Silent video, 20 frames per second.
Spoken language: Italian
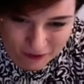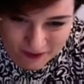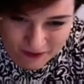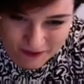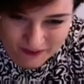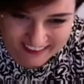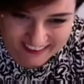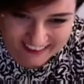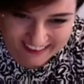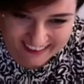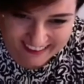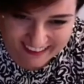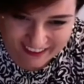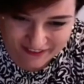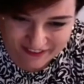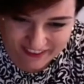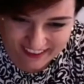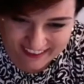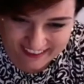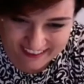per questa
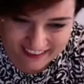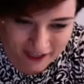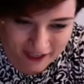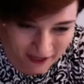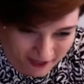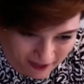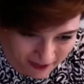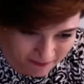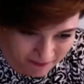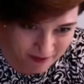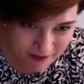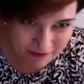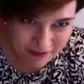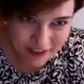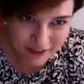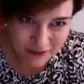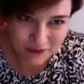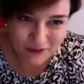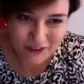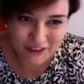intervista e
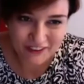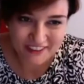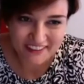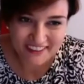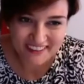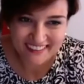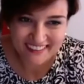benvenuto.